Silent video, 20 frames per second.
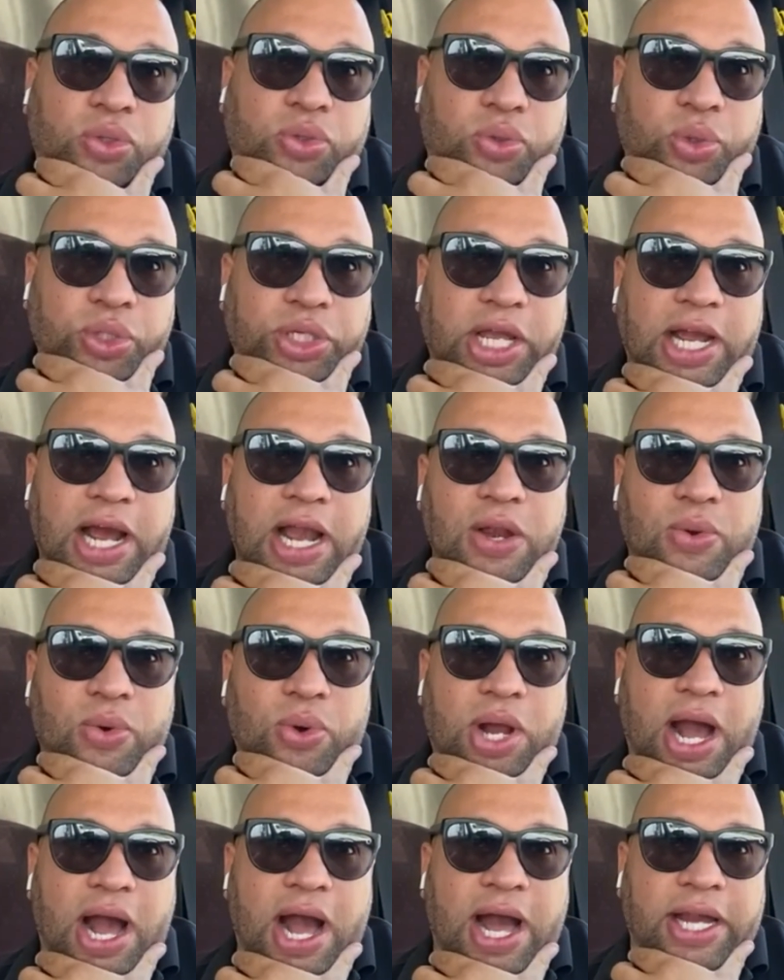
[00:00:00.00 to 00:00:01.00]
tú llegas al
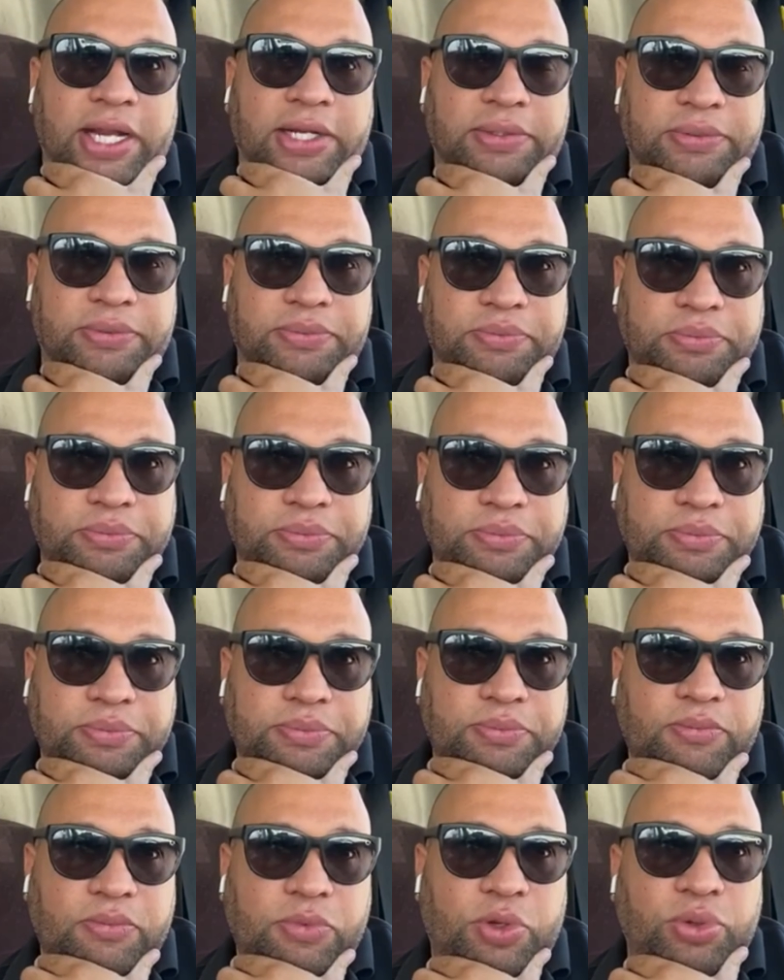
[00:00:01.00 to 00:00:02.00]
lugar
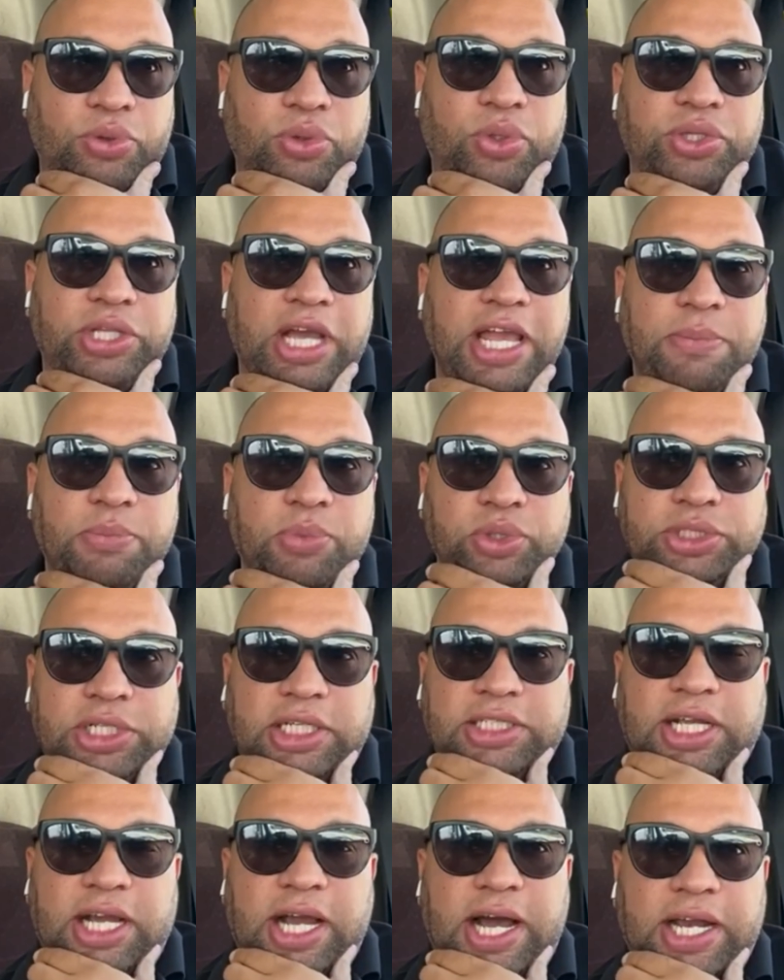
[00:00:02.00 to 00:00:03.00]
donde hay
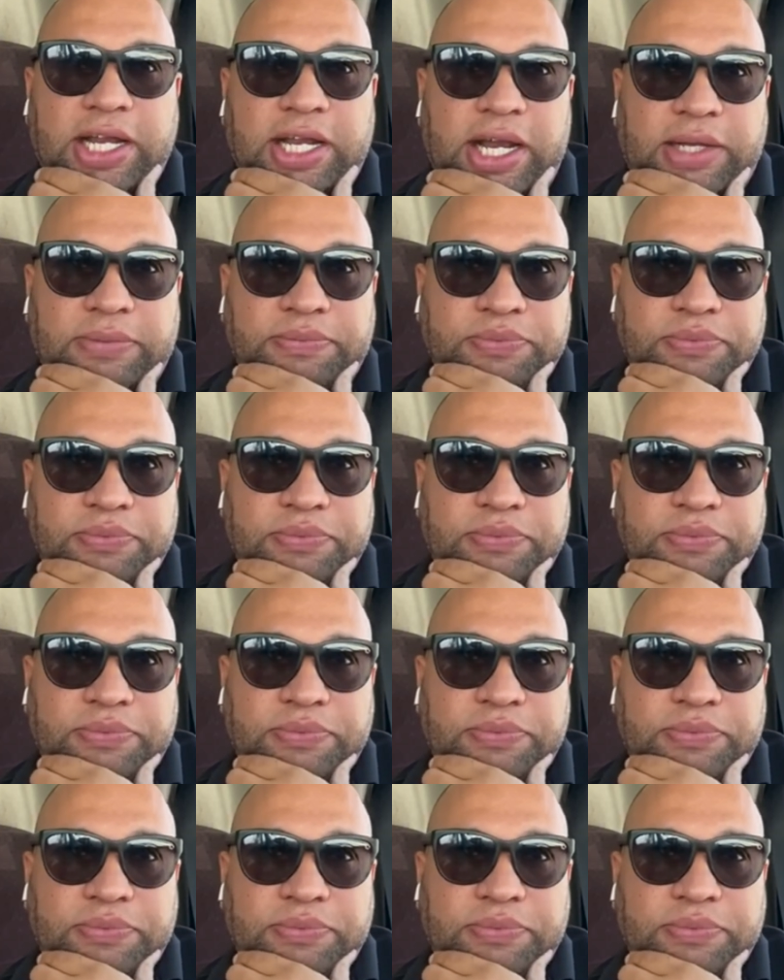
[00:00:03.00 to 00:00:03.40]
muchas cargas,